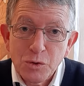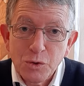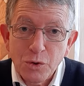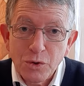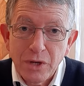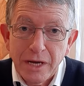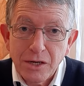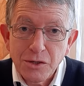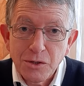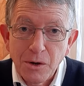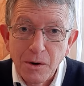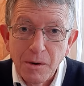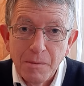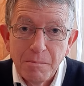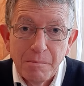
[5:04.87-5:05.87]
sur de
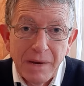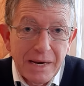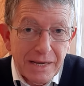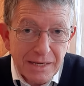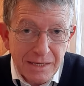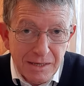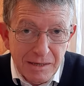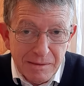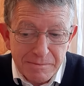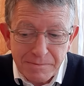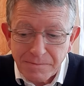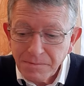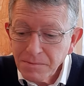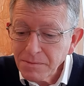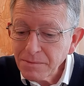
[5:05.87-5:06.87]
l'argent mal acquis.
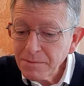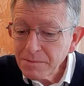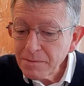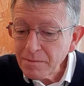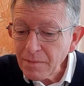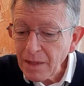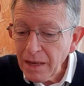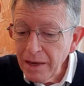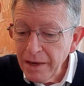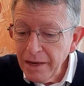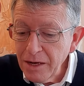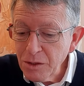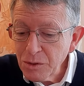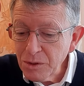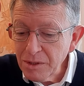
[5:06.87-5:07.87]
Et
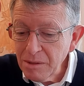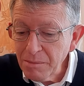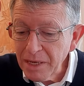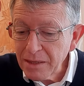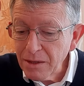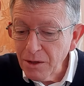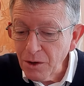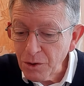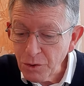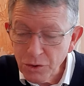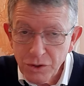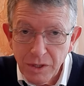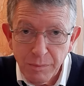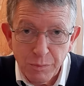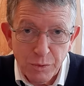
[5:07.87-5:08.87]
il se dit maintenant que
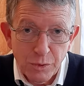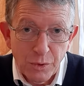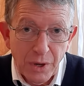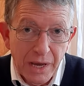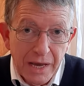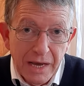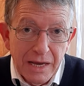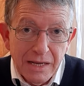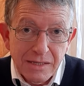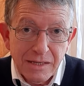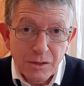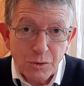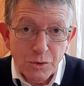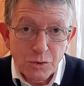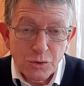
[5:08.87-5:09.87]
je n'ai plus
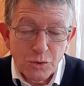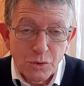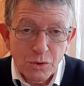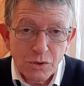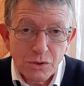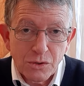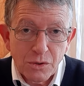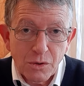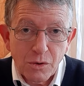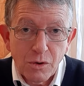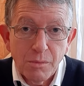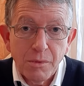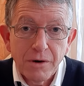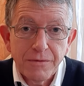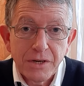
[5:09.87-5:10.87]
cette ressource,
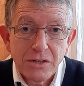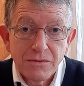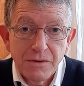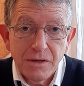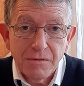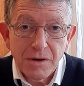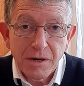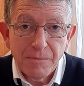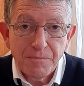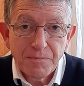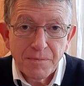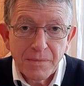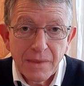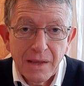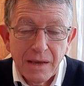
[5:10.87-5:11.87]
comment vais-je vivre
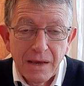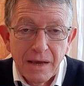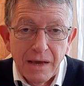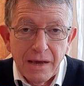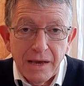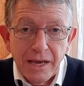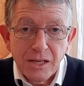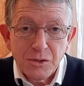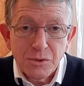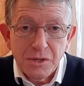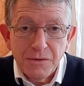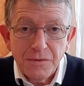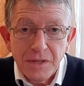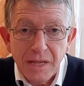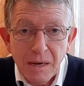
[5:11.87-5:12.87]
Et se
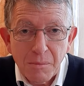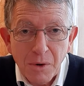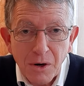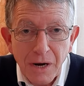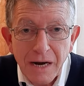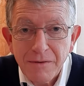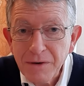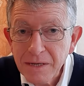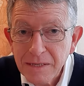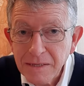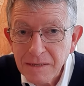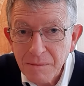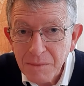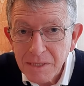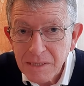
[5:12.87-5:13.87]
dit finalement, avoir
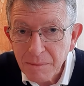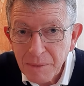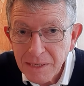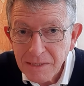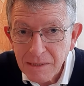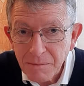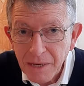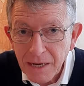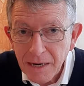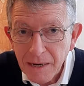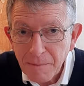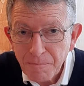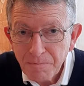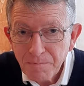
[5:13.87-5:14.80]
des amis, c'est pas si mal.